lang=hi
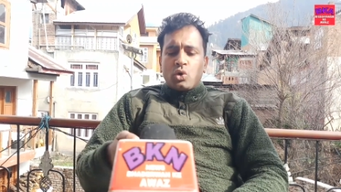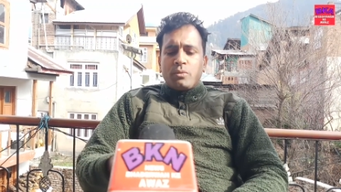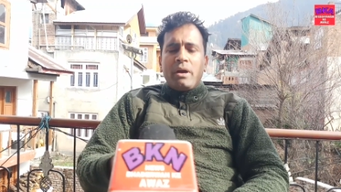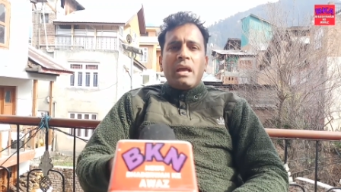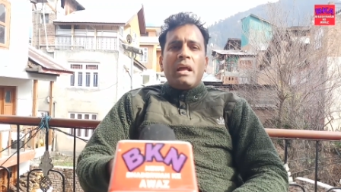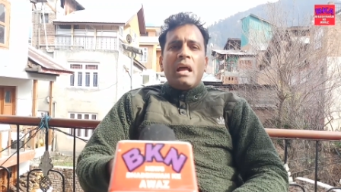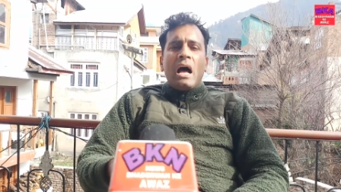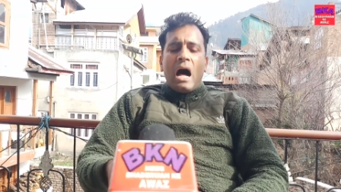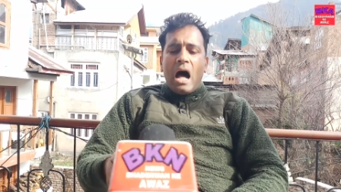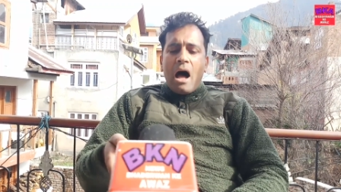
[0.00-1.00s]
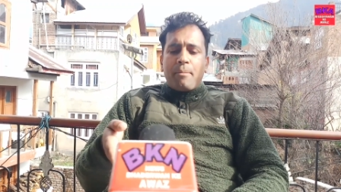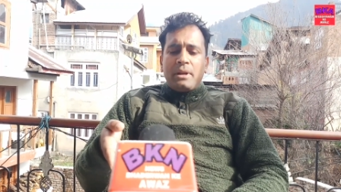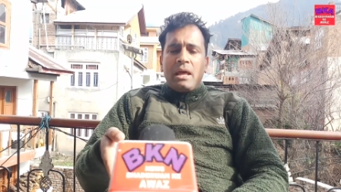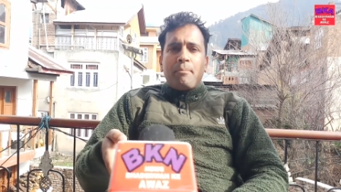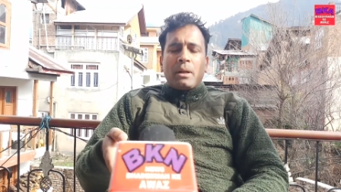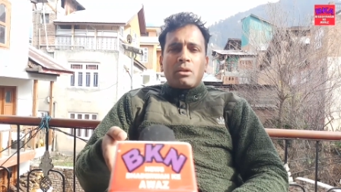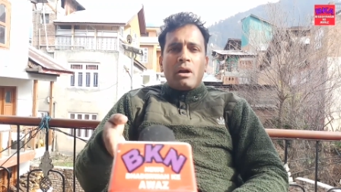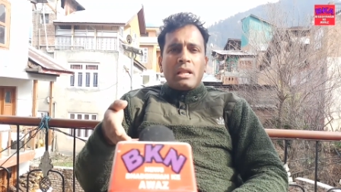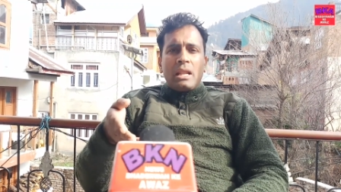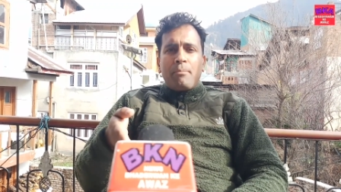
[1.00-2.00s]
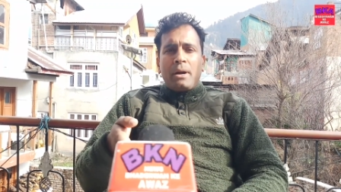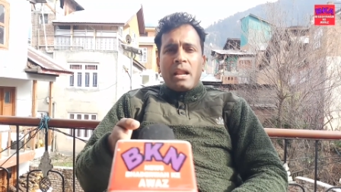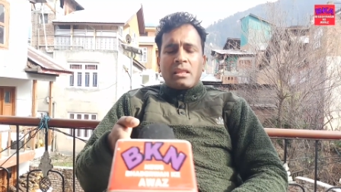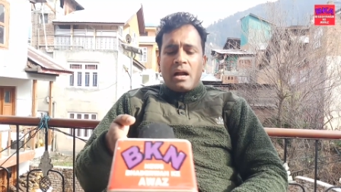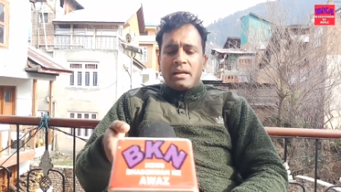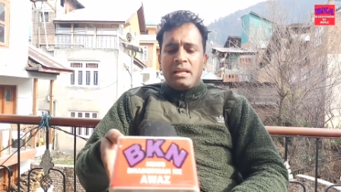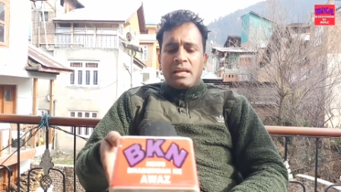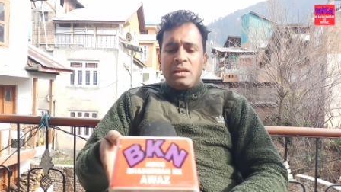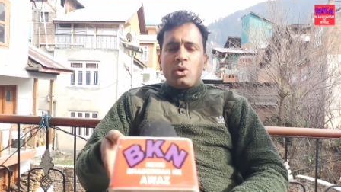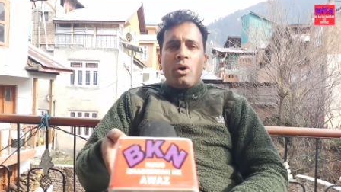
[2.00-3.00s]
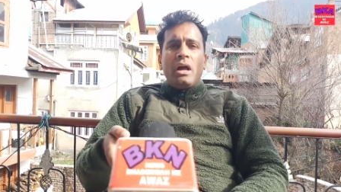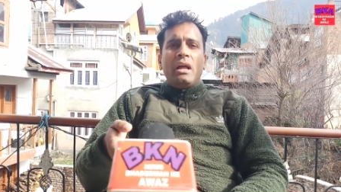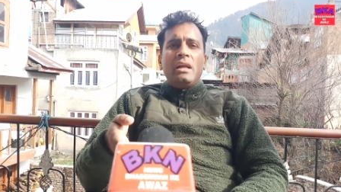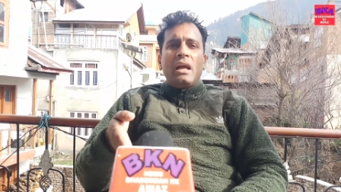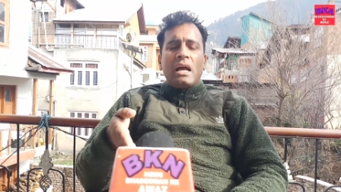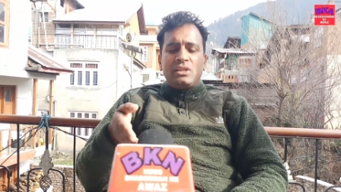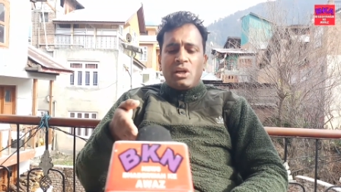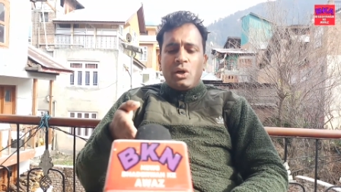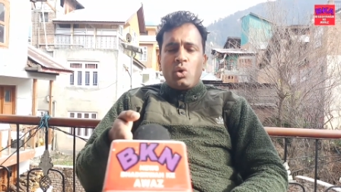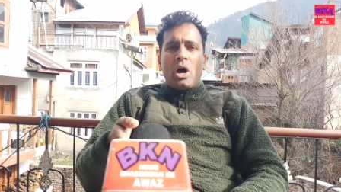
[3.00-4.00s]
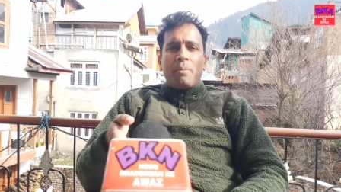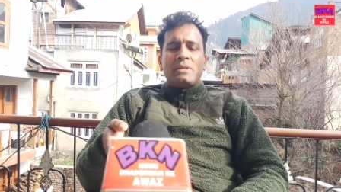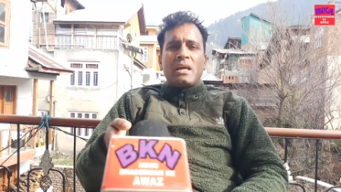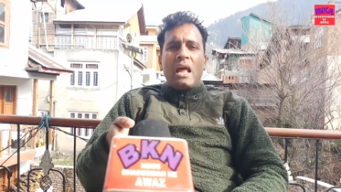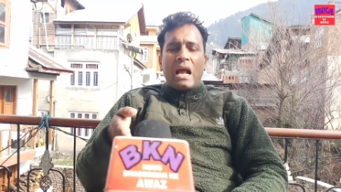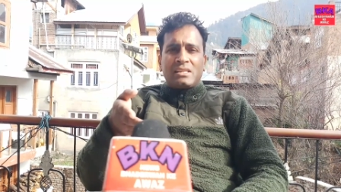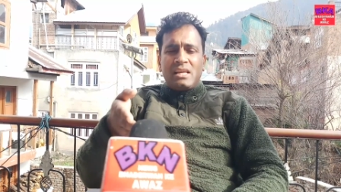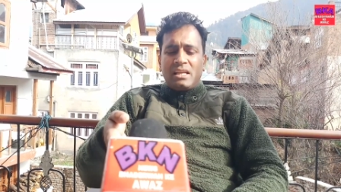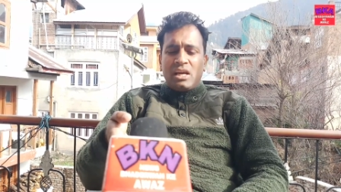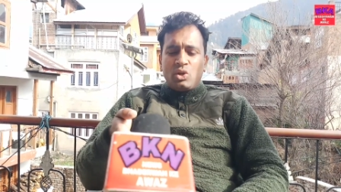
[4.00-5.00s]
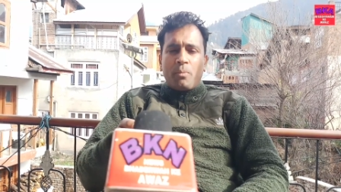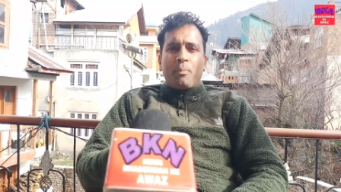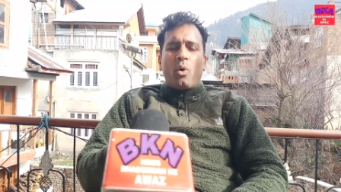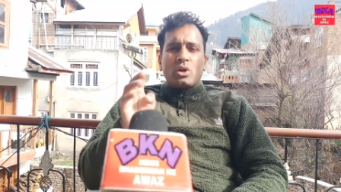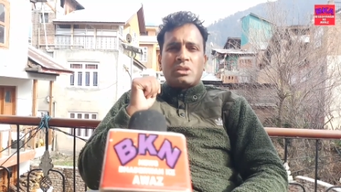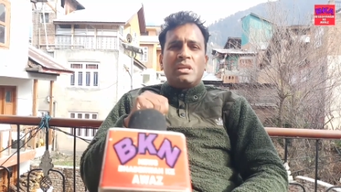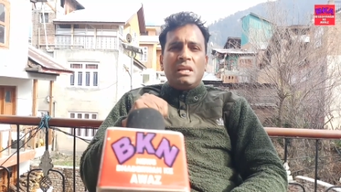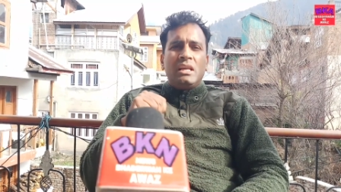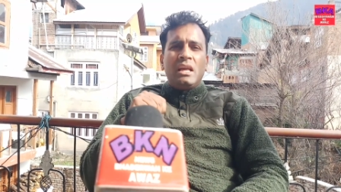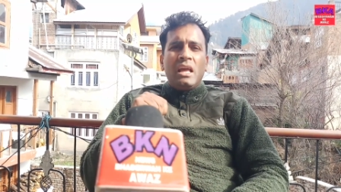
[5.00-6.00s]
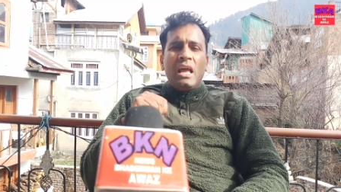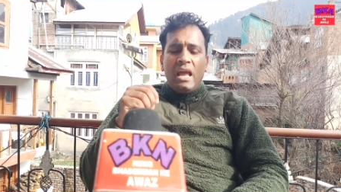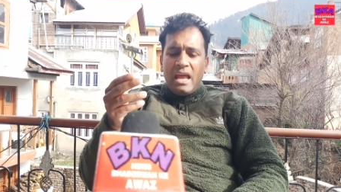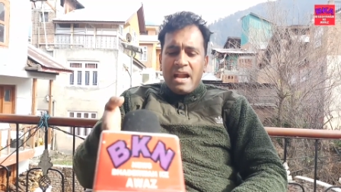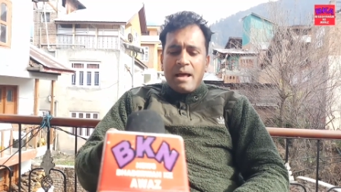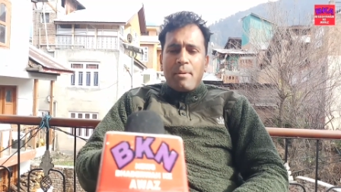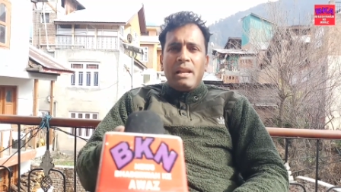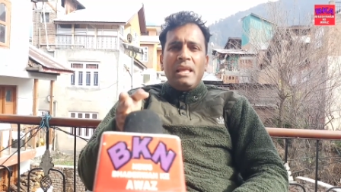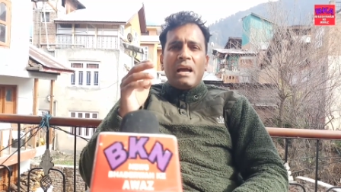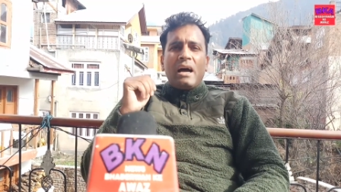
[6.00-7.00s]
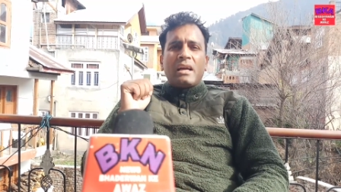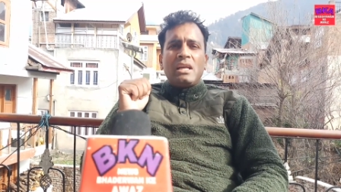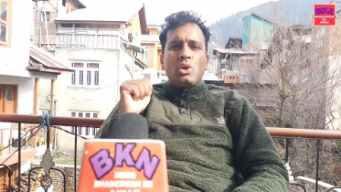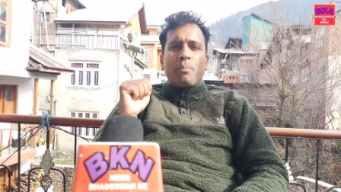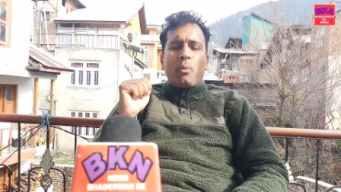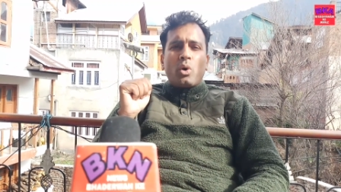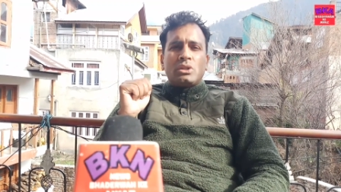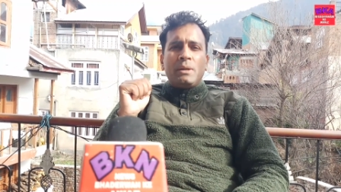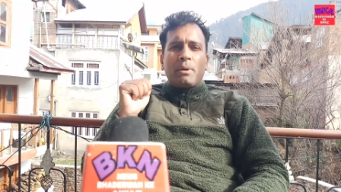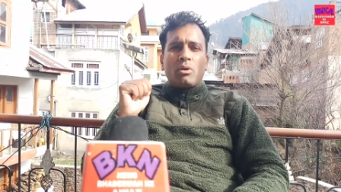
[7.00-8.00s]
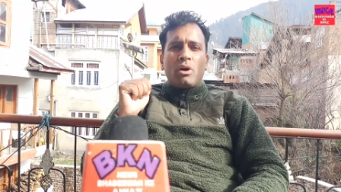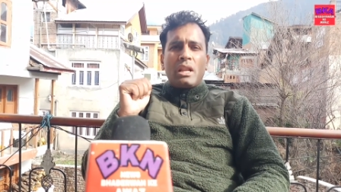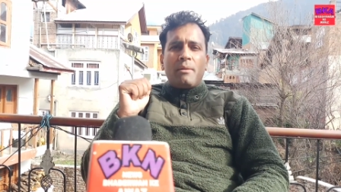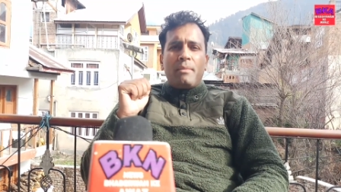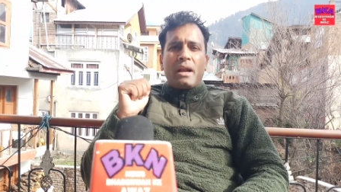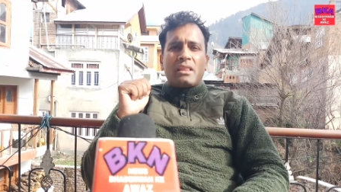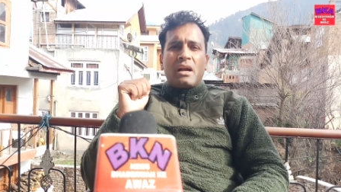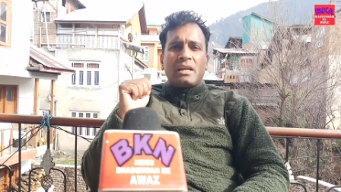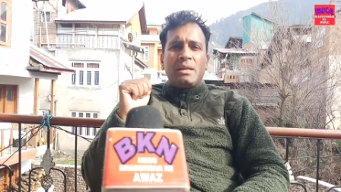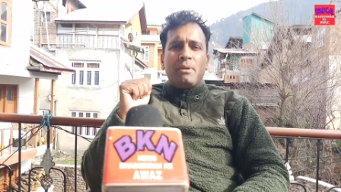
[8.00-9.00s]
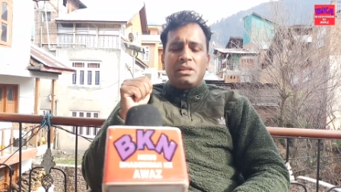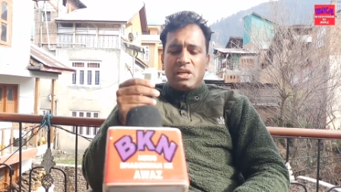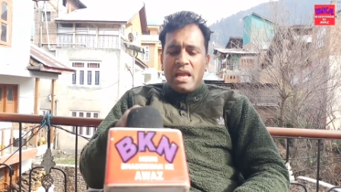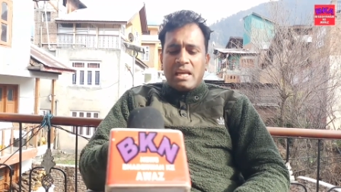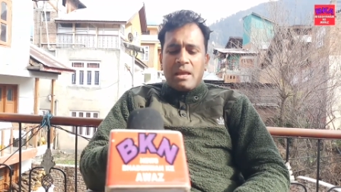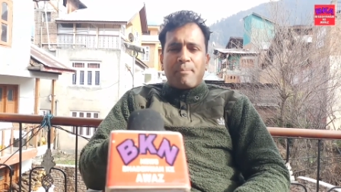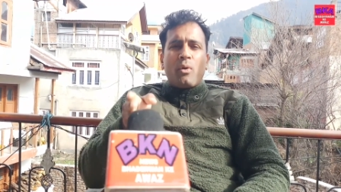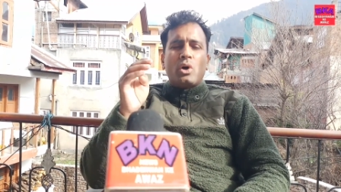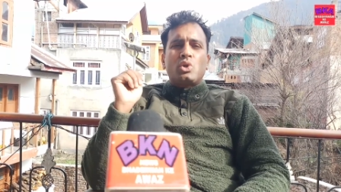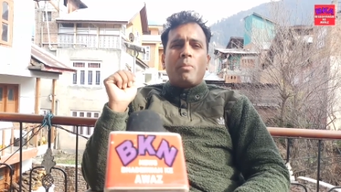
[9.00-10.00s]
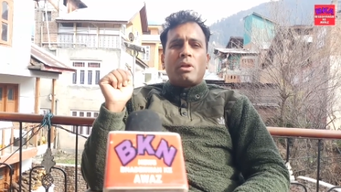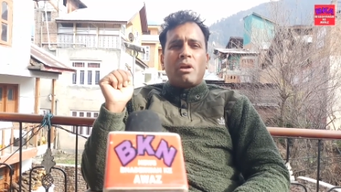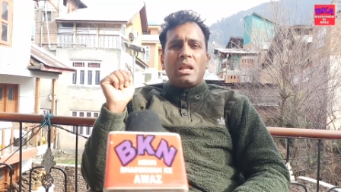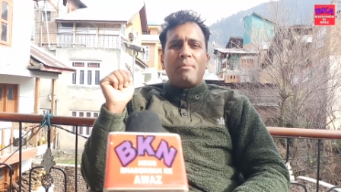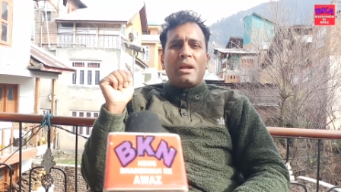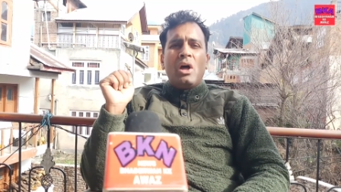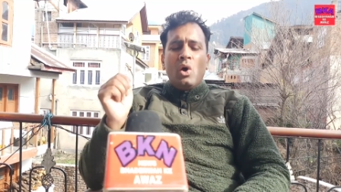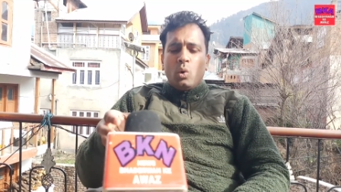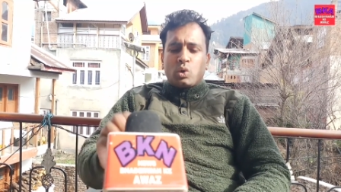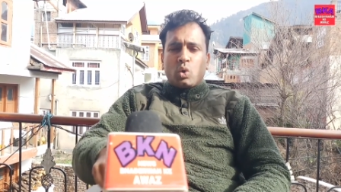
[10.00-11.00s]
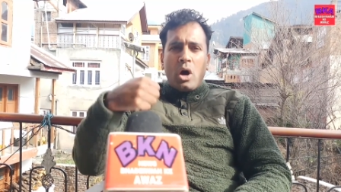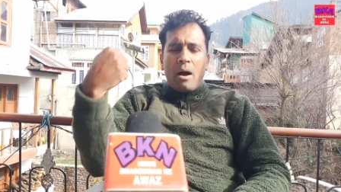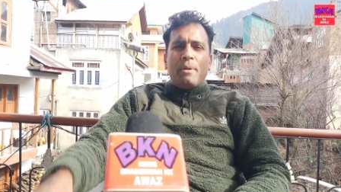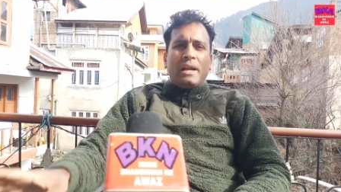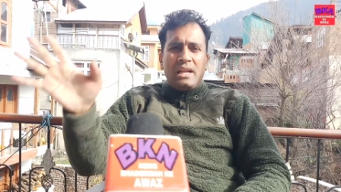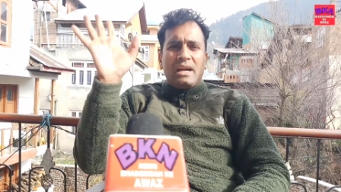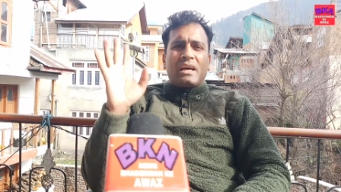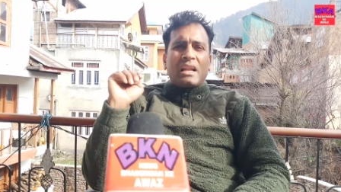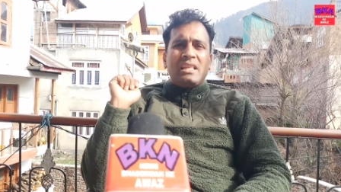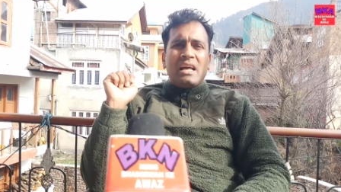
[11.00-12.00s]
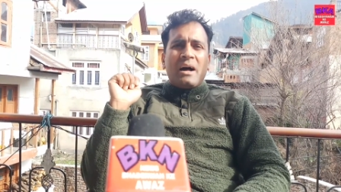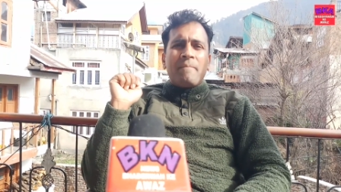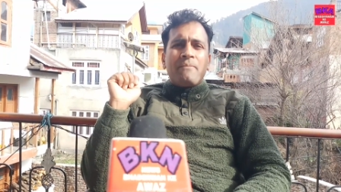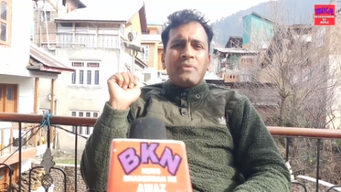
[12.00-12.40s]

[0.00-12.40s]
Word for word: उसमें आपने भद्रवा डेवलपमेंट अथॉरिटी की जो एग्जीक्यूटिव ऑफिसर एक्शन की जो पोस्ट थी ए डबल ई की जो पोस्ट थी भद्रवा डेवलपमेंट अथॉरिटी में जेई e e की पोस्ट जो भद्रवा डेवलपमेंट उसको आपने डिलीट कर दिया